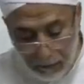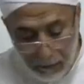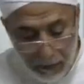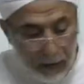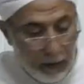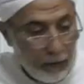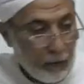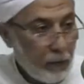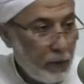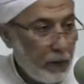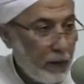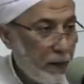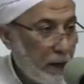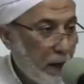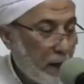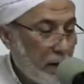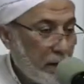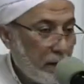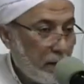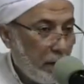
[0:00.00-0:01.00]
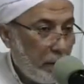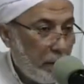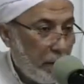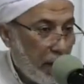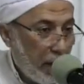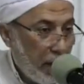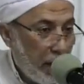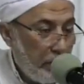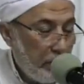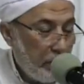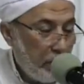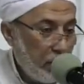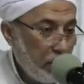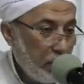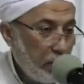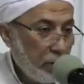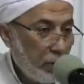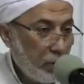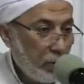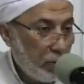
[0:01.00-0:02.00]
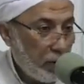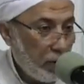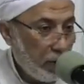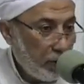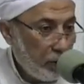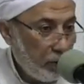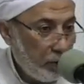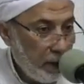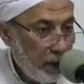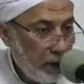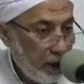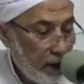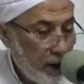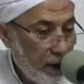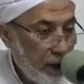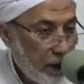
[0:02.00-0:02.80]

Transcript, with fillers: فده كل ده خطاب عام يراد به